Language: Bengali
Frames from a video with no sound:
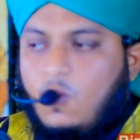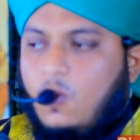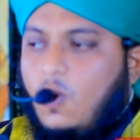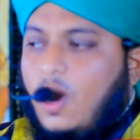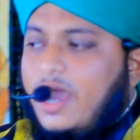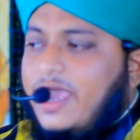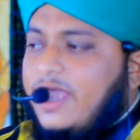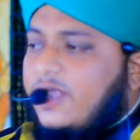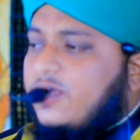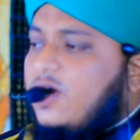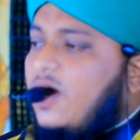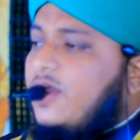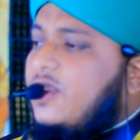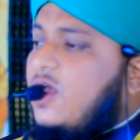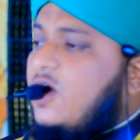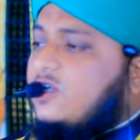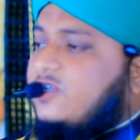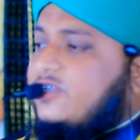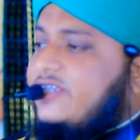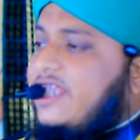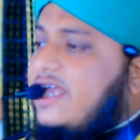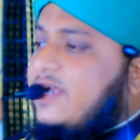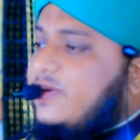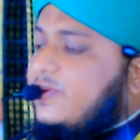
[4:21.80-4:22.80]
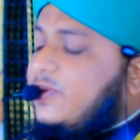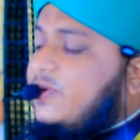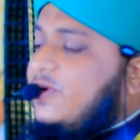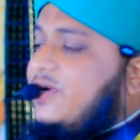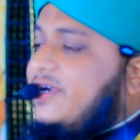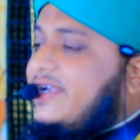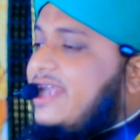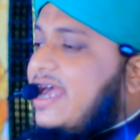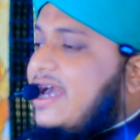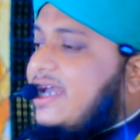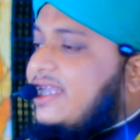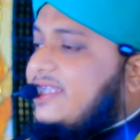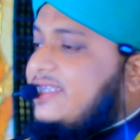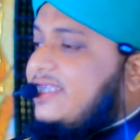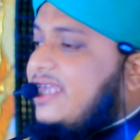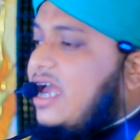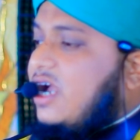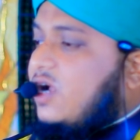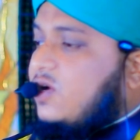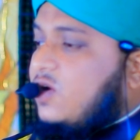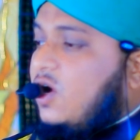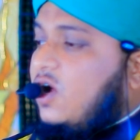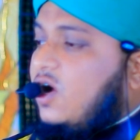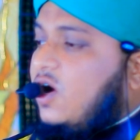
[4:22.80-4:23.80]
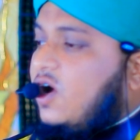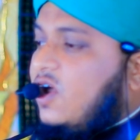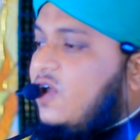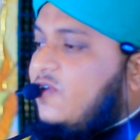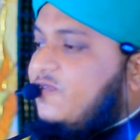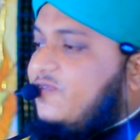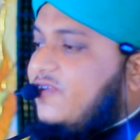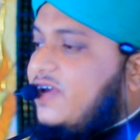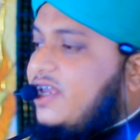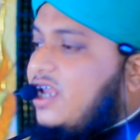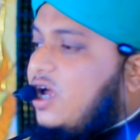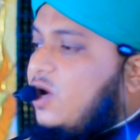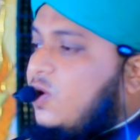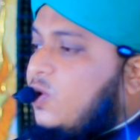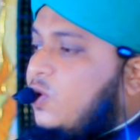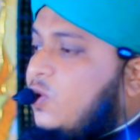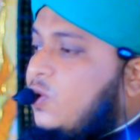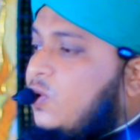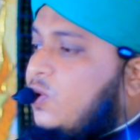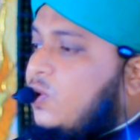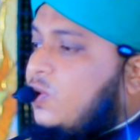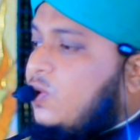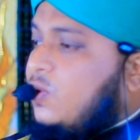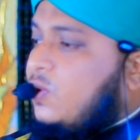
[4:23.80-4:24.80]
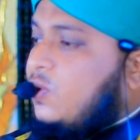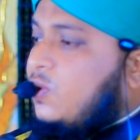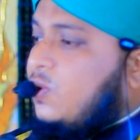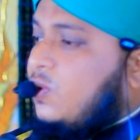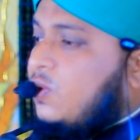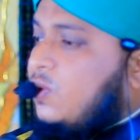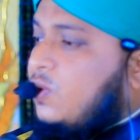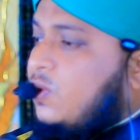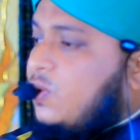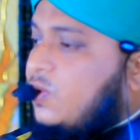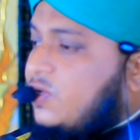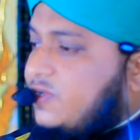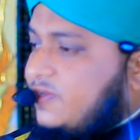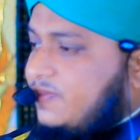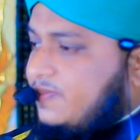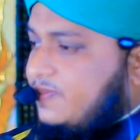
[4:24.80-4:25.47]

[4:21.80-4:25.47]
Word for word: ওই গণক ঠাকুর ডাক দিয়া কয় ফেরাউন